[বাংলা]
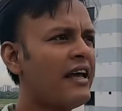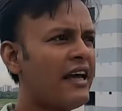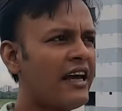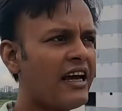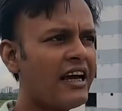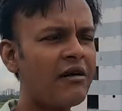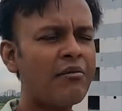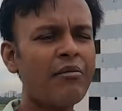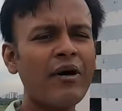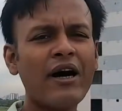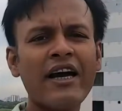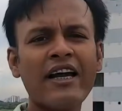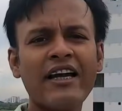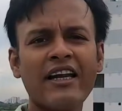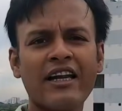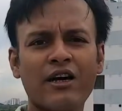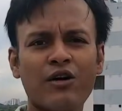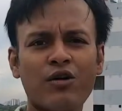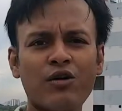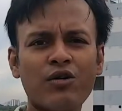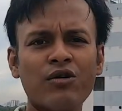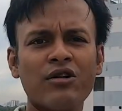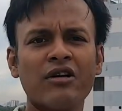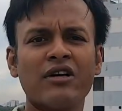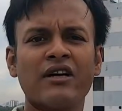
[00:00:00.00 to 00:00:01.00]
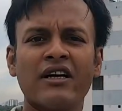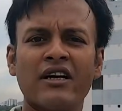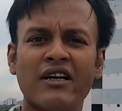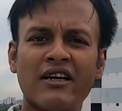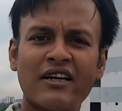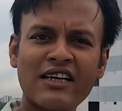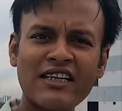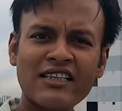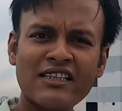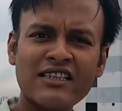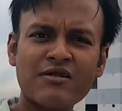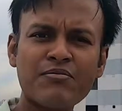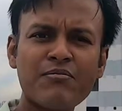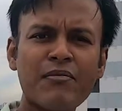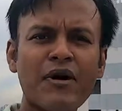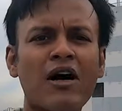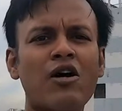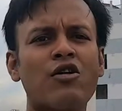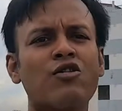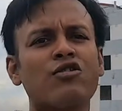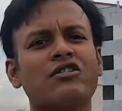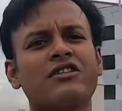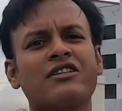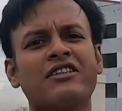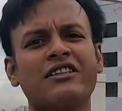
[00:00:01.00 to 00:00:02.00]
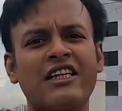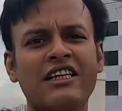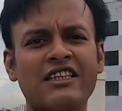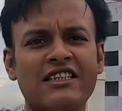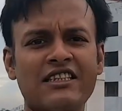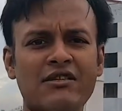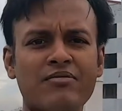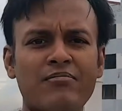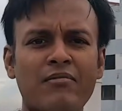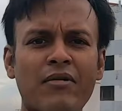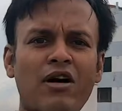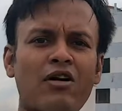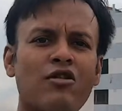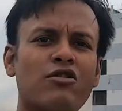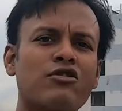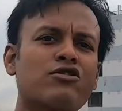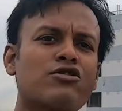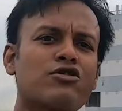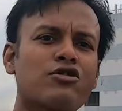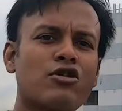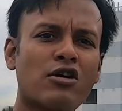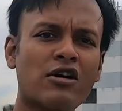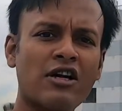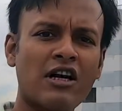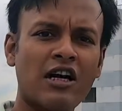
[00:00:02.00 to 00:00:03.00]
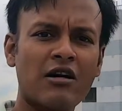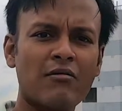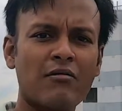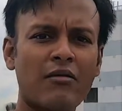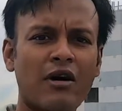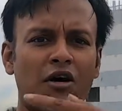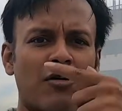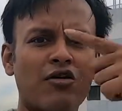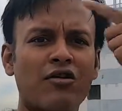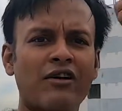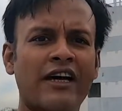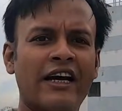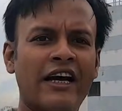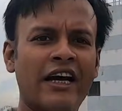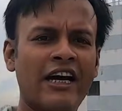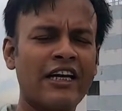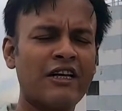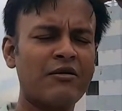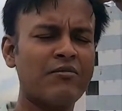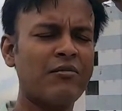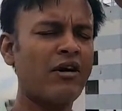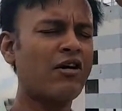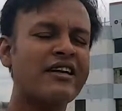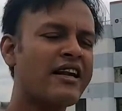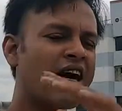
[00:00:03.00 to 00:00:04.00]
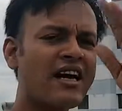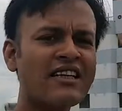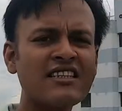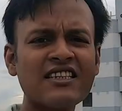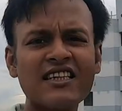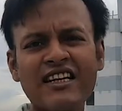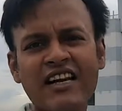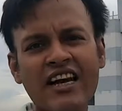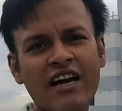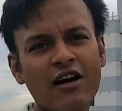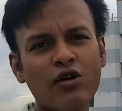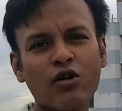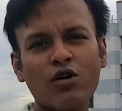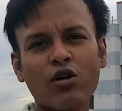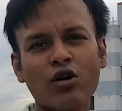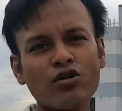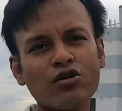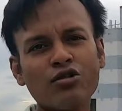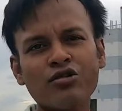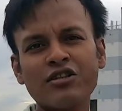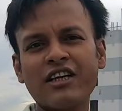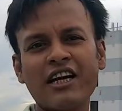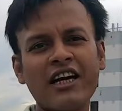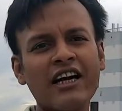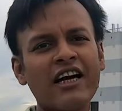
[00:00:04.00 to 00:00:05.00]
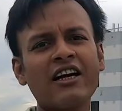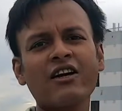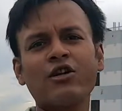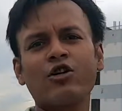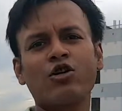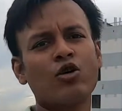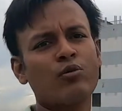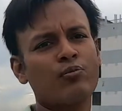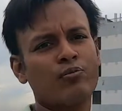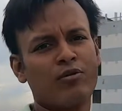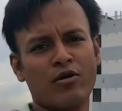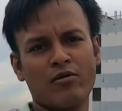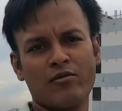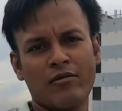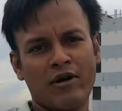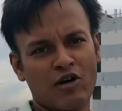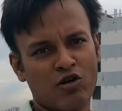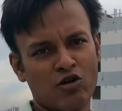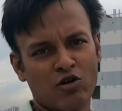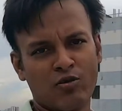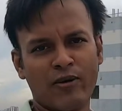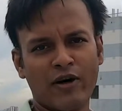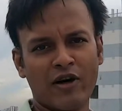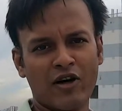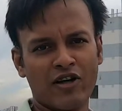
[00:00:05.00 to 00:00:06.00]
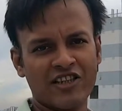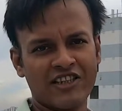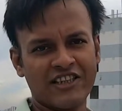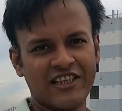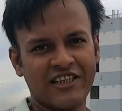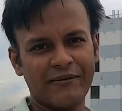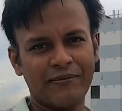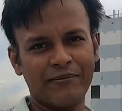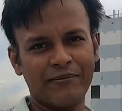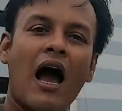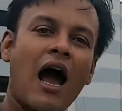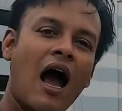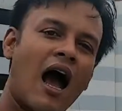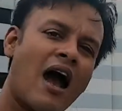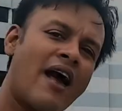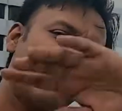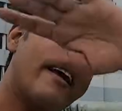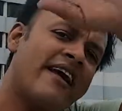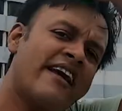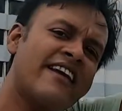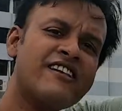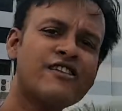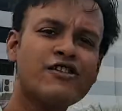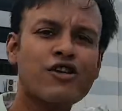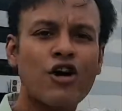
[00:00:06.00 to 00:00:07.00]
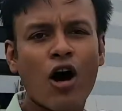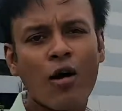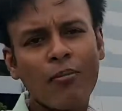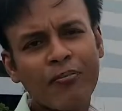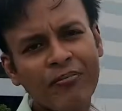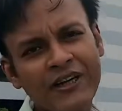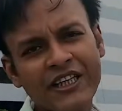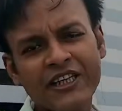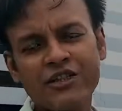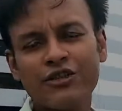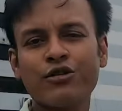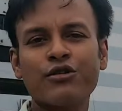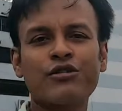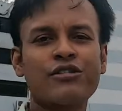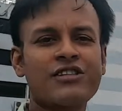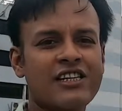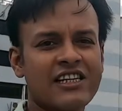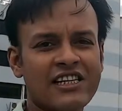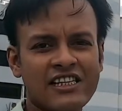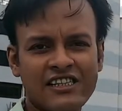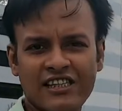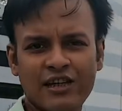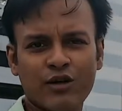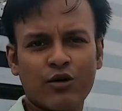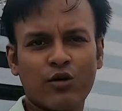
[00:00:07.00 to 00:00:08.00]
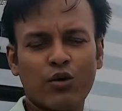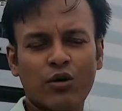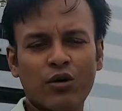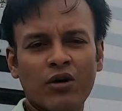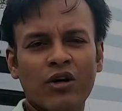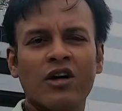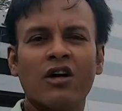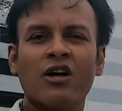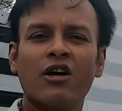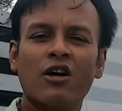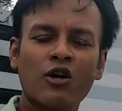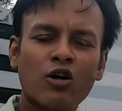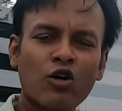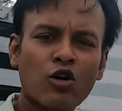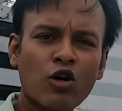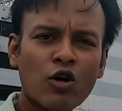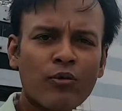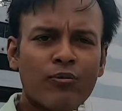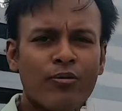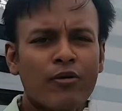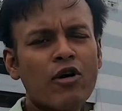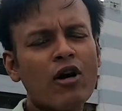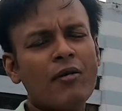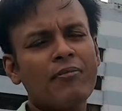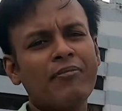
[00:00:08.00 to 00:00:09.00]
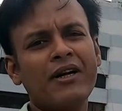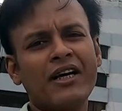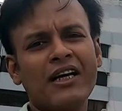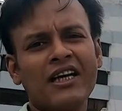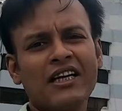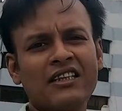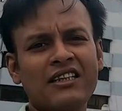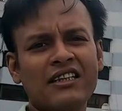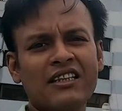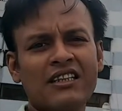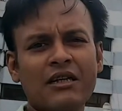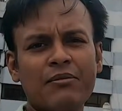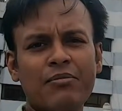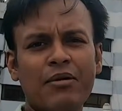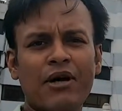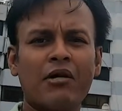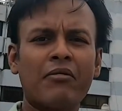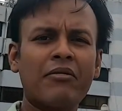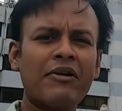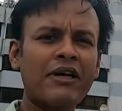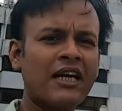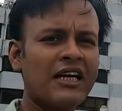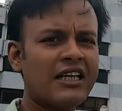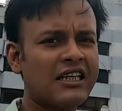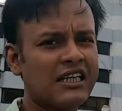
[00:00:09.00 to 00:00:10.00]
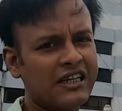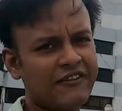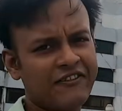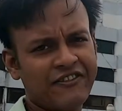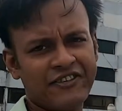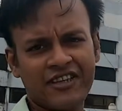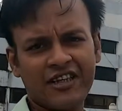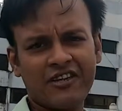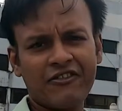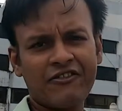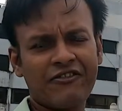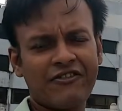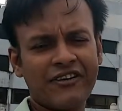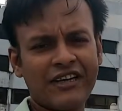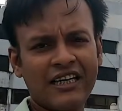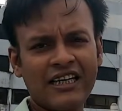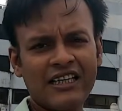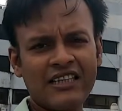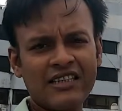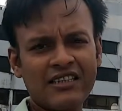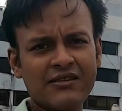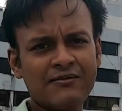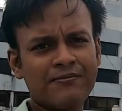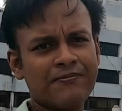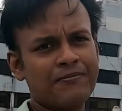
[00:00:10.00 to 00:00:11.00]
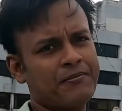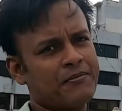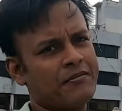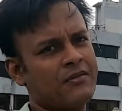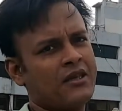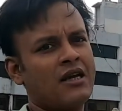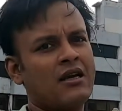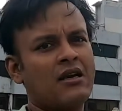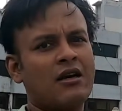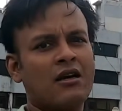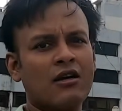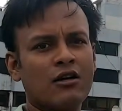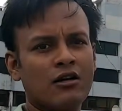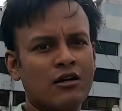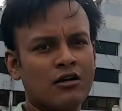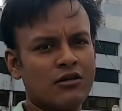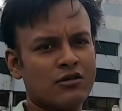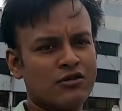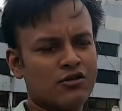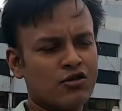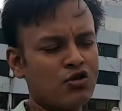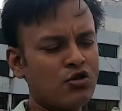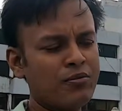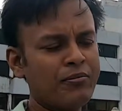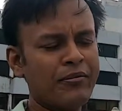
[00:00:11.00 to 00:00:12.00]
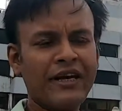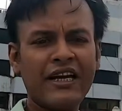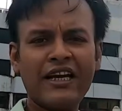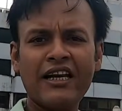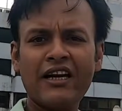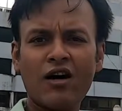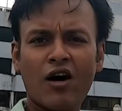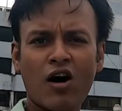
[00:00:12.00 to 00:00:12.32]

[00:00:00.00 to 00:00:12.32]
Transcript: এর বাহিরেও রিস্ট মাউন্ট চেস্ট মাউন্ট শোল্ডার মাউন্ট হেড মাউন্ট না জানি আরও কত জায়গার গোপ্রো মাউন্ট পাওয়া যায় আর এই সব কিছুর শেষেও গোপ্রো আপনাকে দিতে পারবে না ডেফথ অফ ফিল্ড জুম ইন